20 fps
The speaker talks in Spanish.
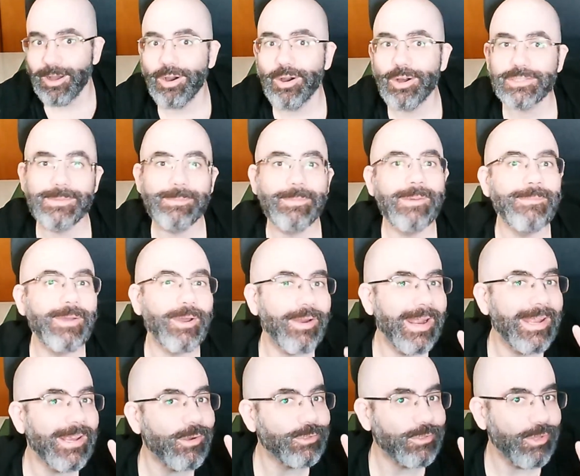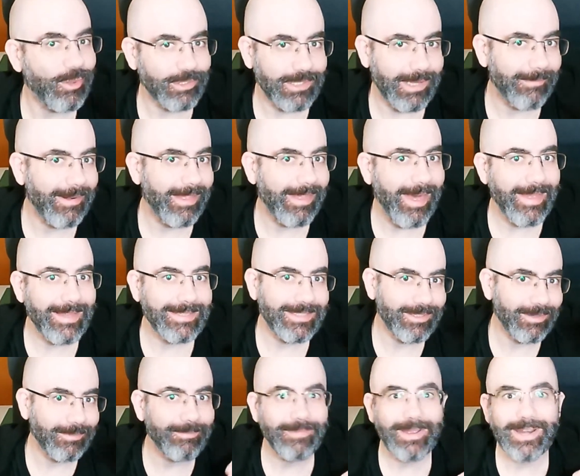o se pueden mejorar incluso dos habilidades
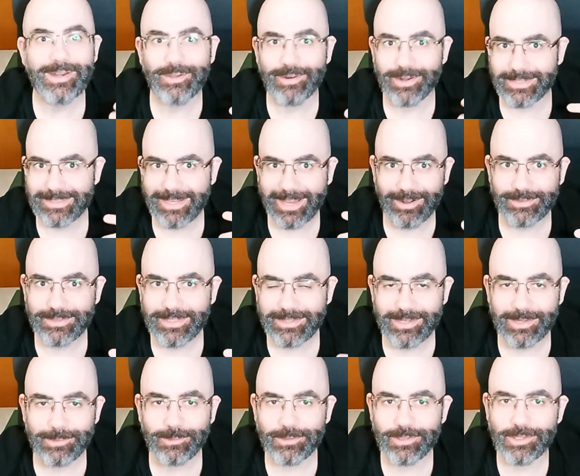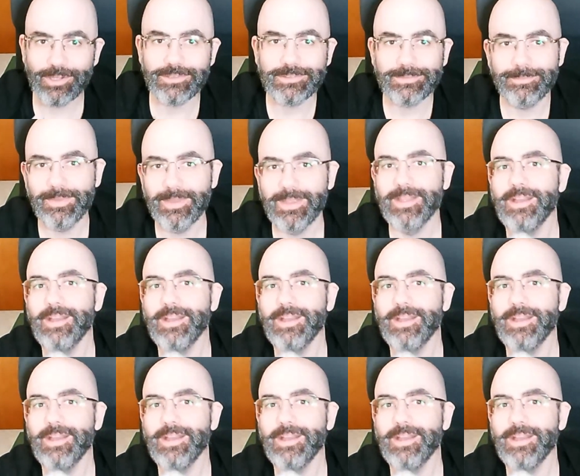si son menores que los atributos,